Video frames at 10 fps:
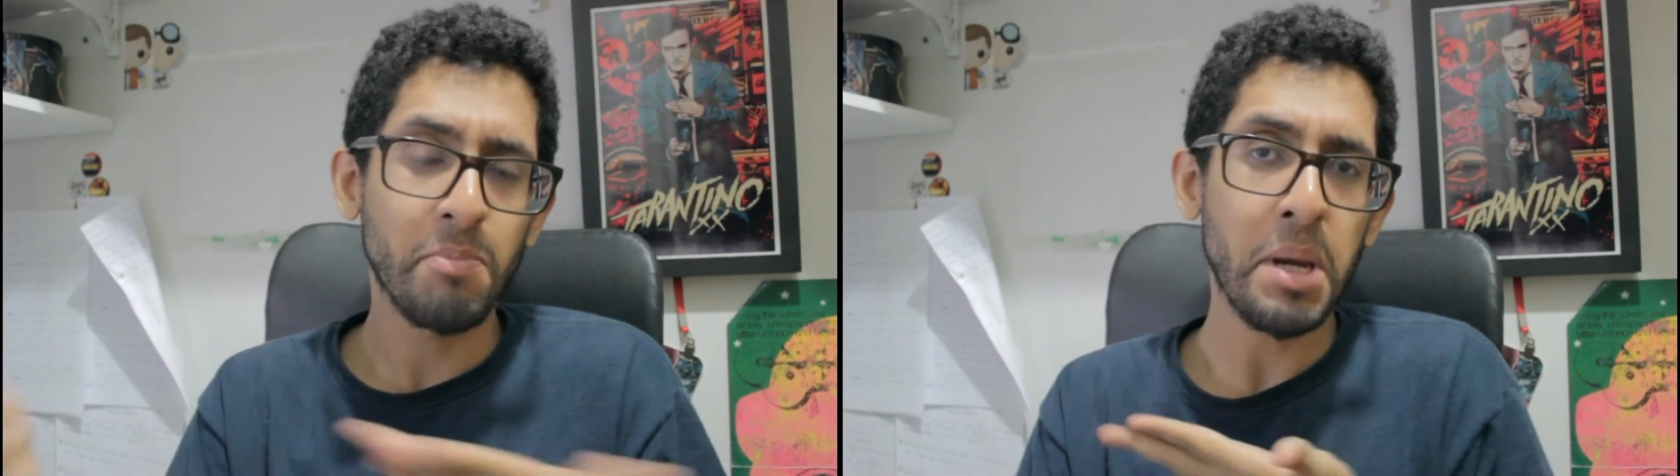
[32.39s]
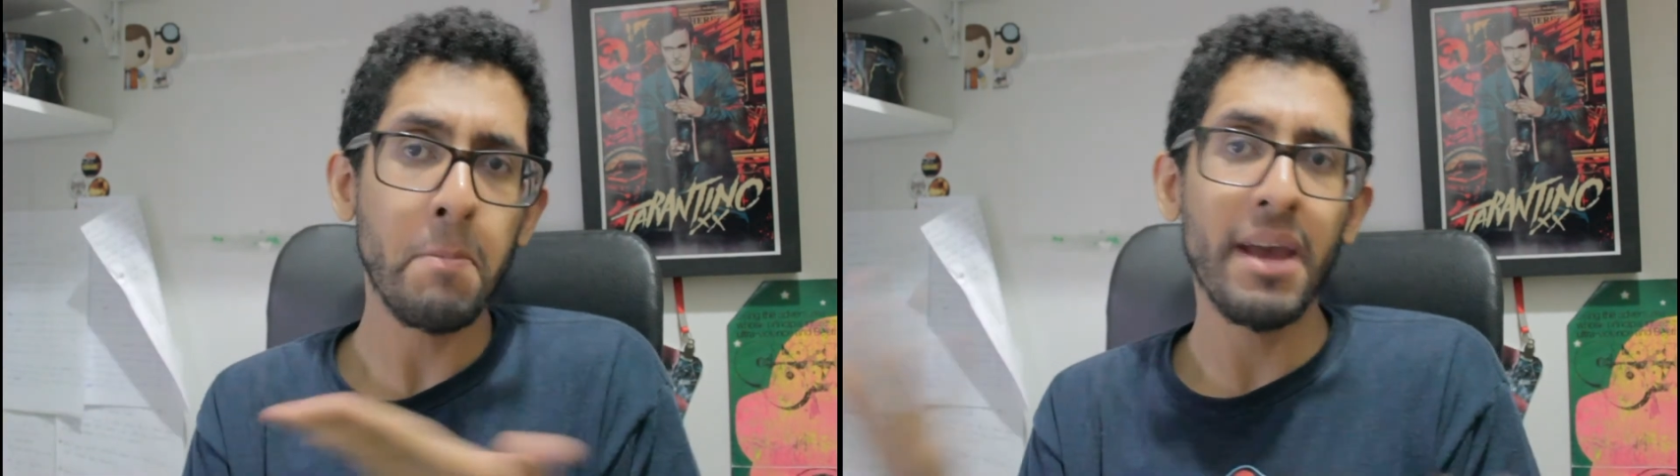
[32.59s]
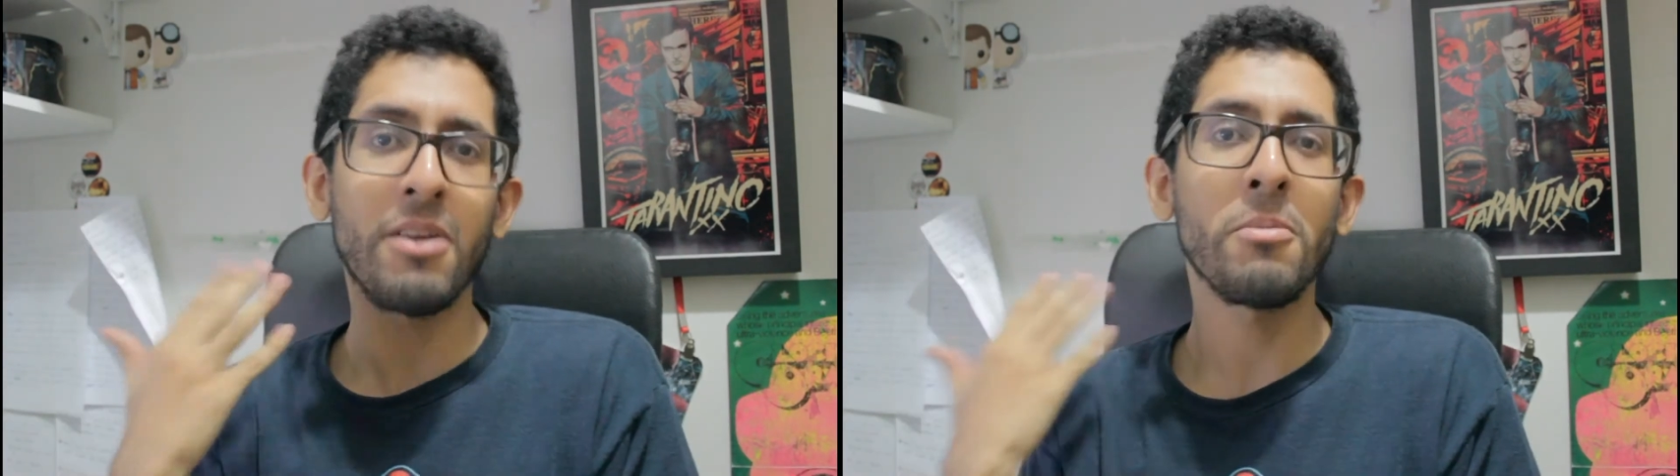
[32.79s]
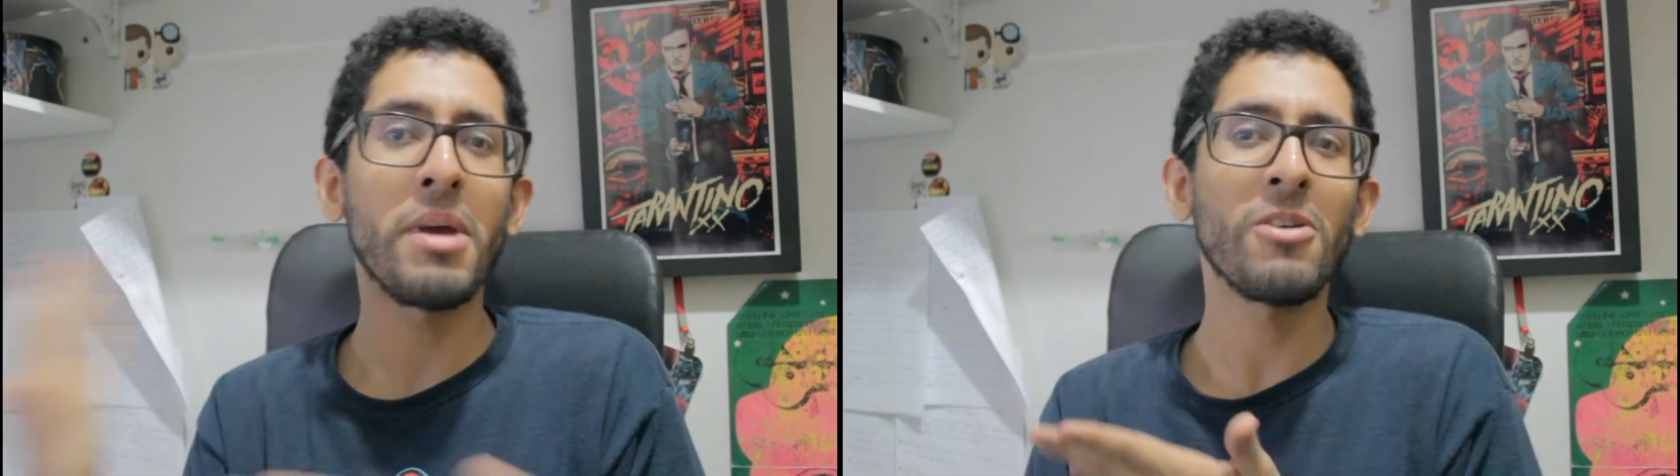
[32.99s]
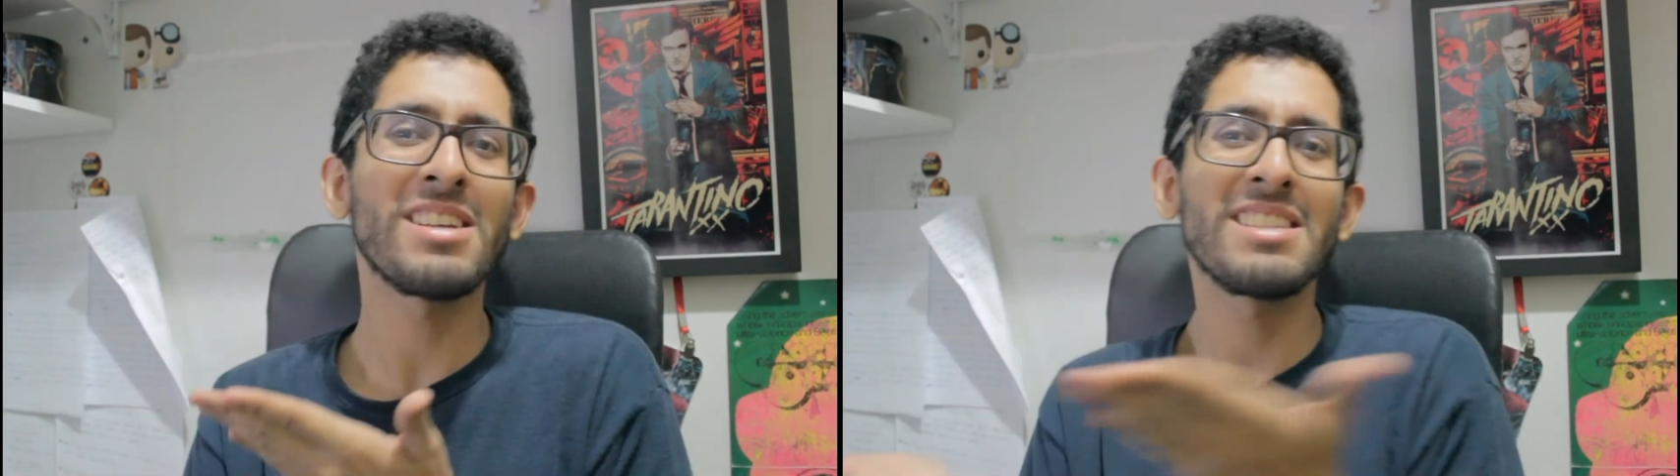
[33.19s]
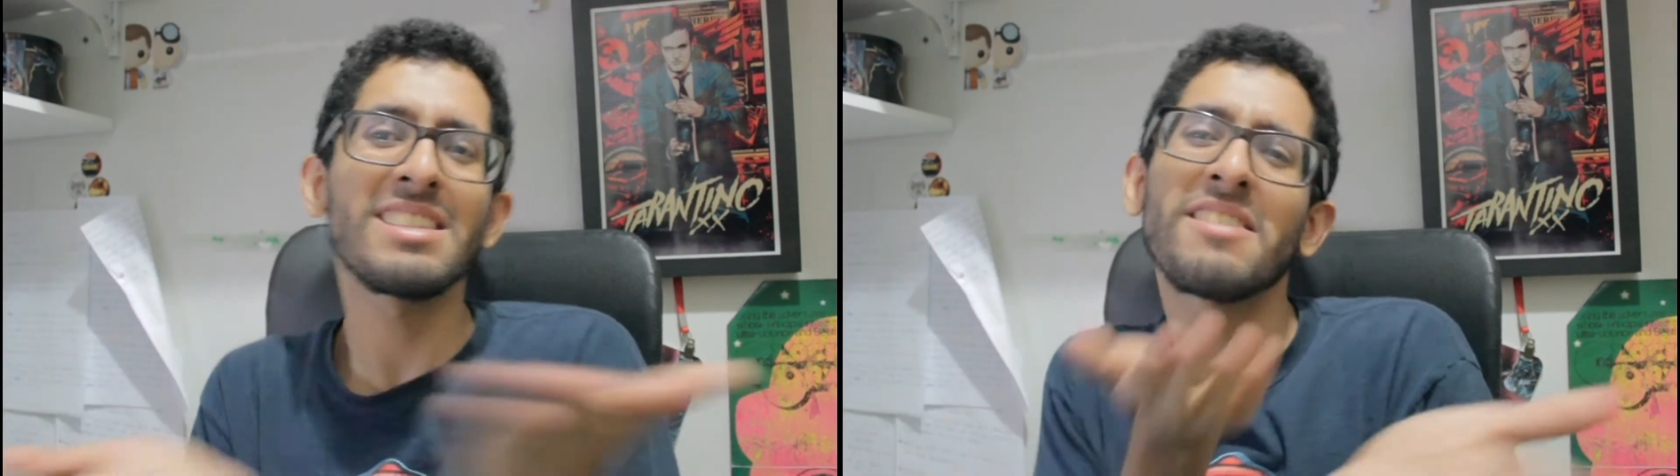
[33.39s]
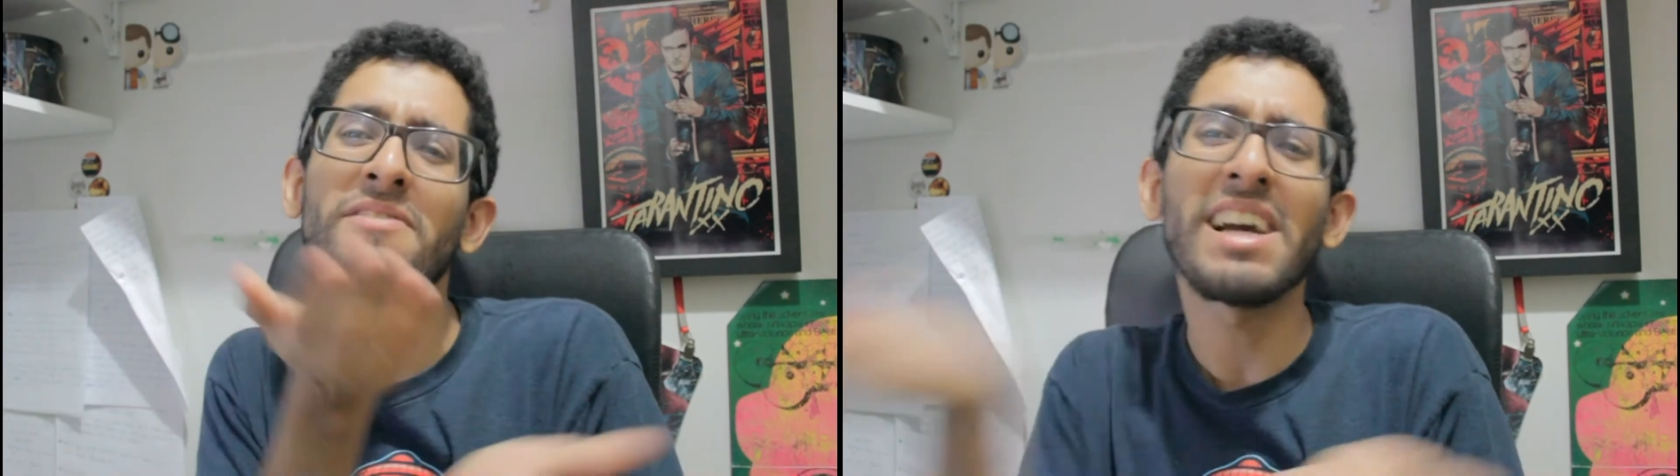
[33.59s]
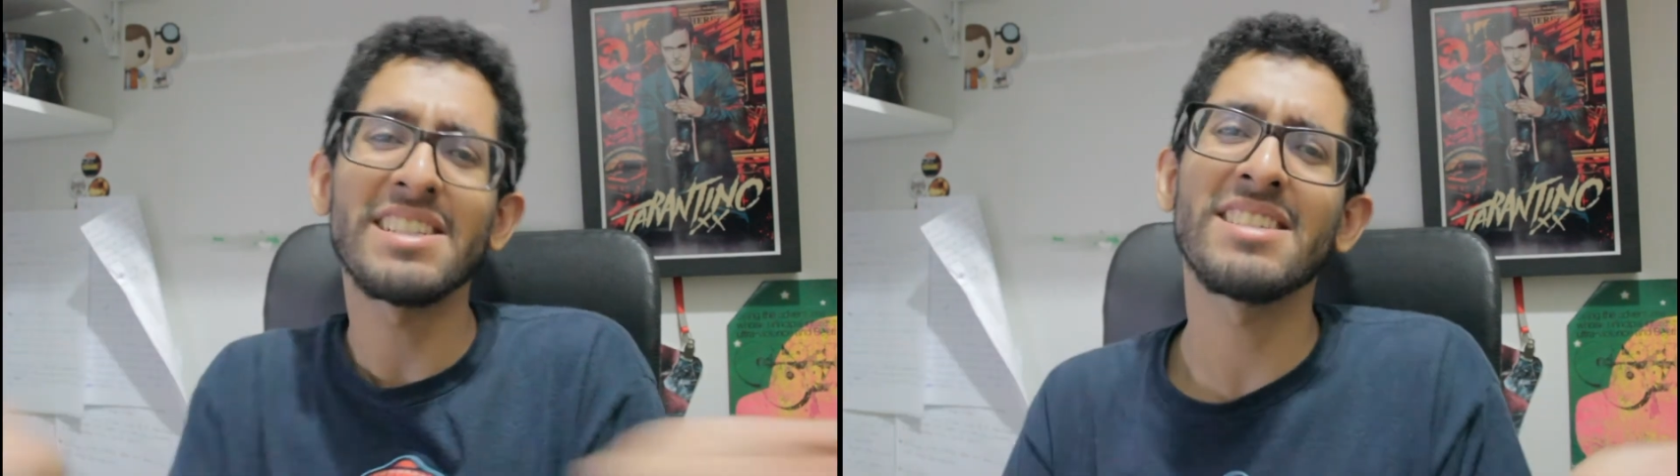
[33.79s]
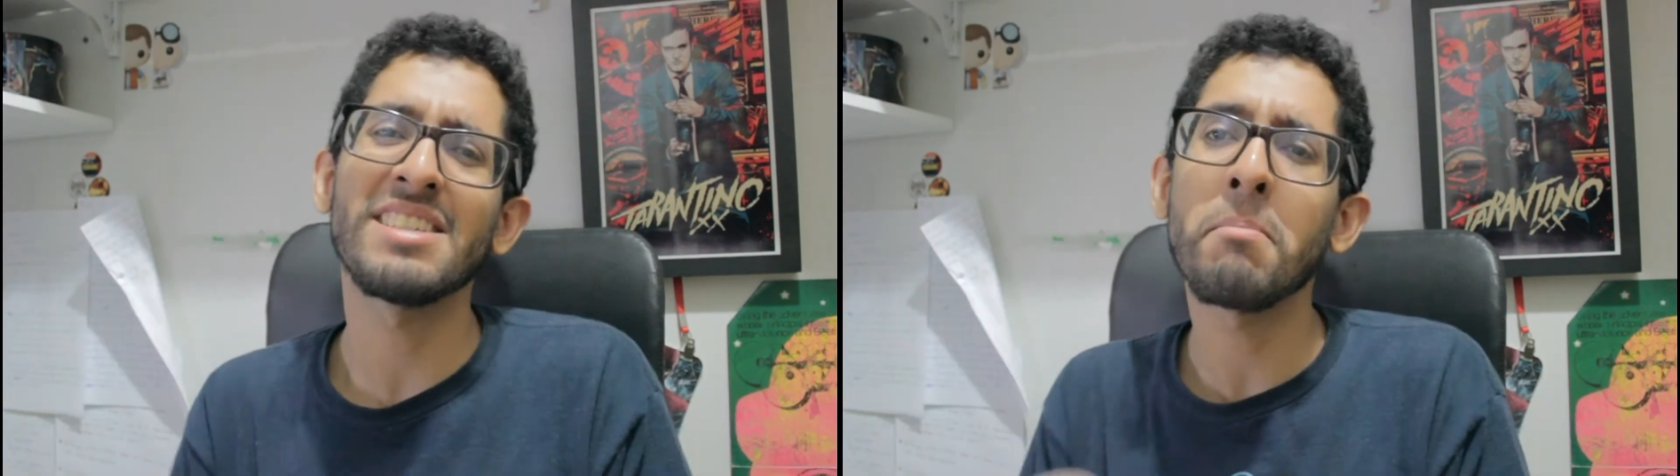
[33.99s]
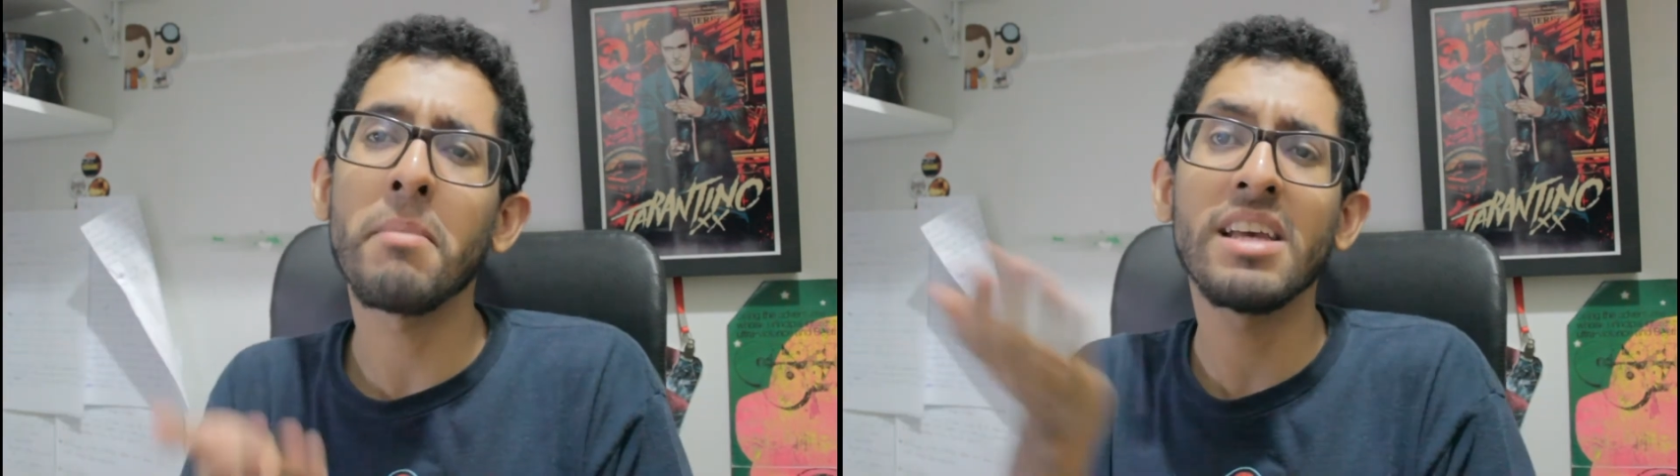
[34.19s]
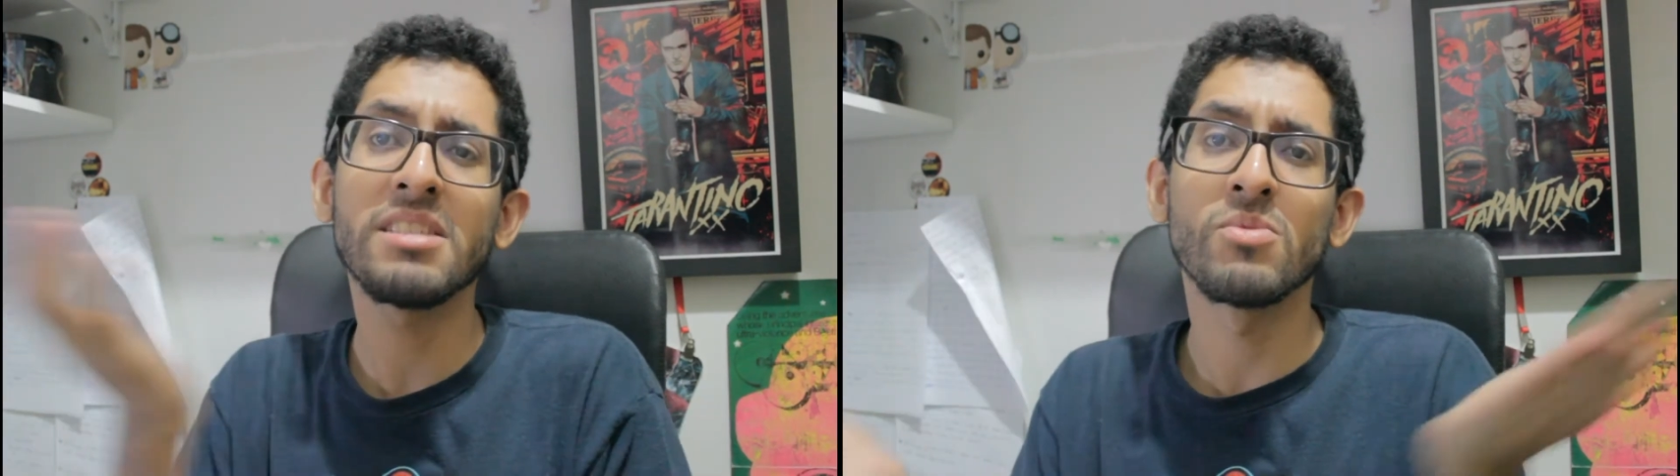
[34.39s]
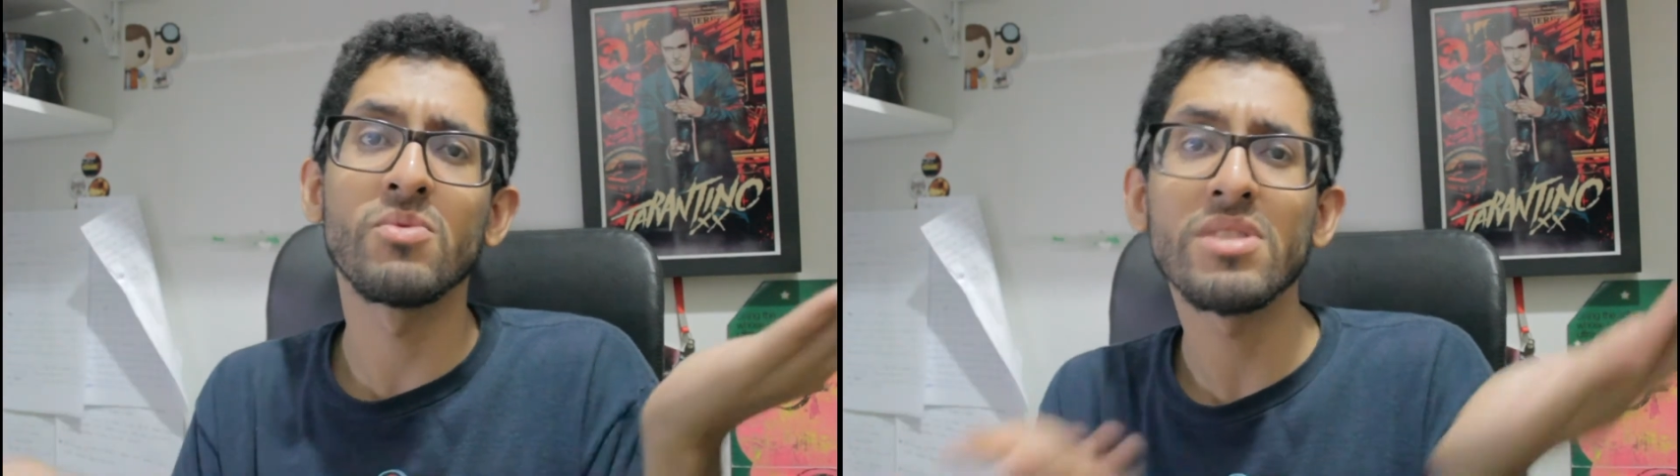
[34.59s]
Primeiro, meio que se fecha em si mesmo.